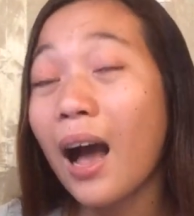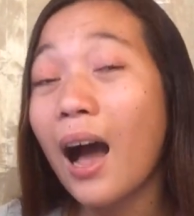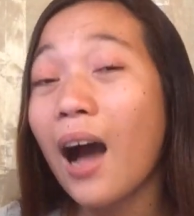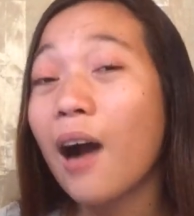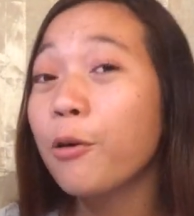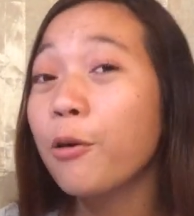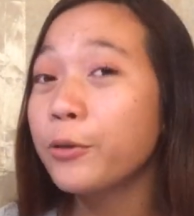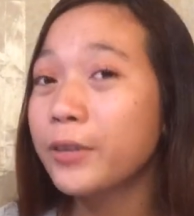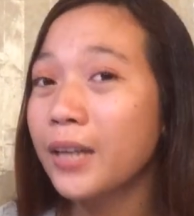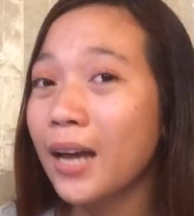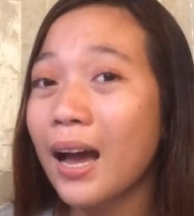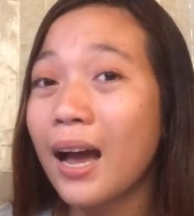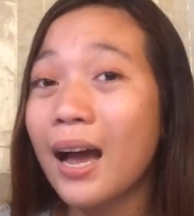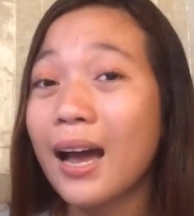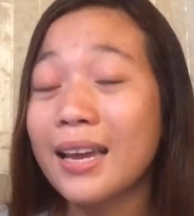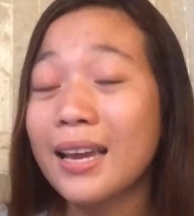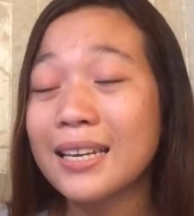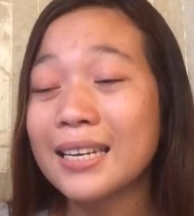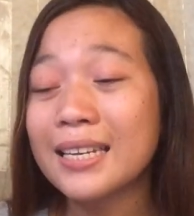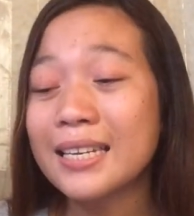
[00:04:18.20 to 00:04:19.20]
Ako na
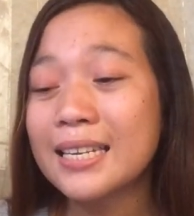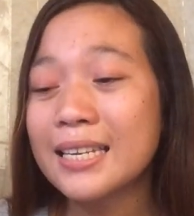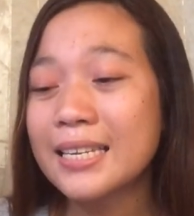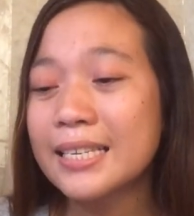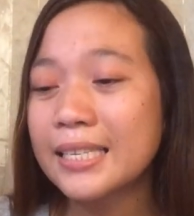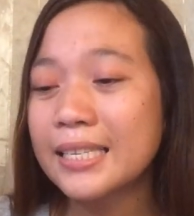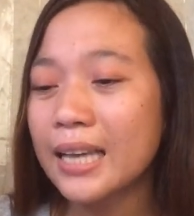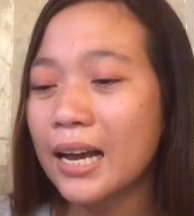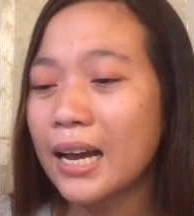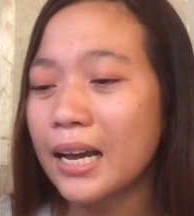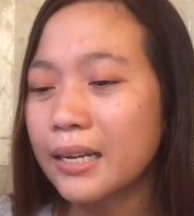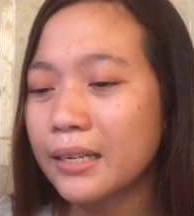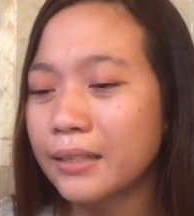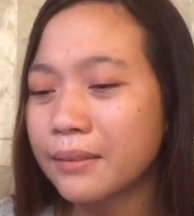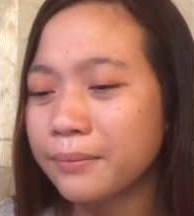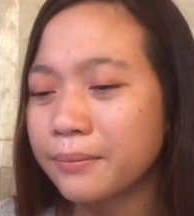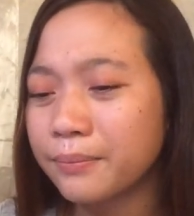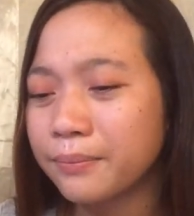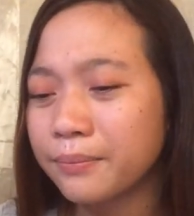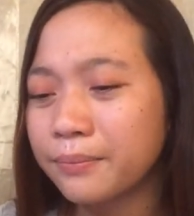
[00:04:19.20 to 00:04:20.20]
ay
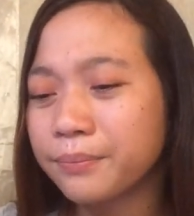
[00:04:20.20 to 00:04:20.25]
lilisan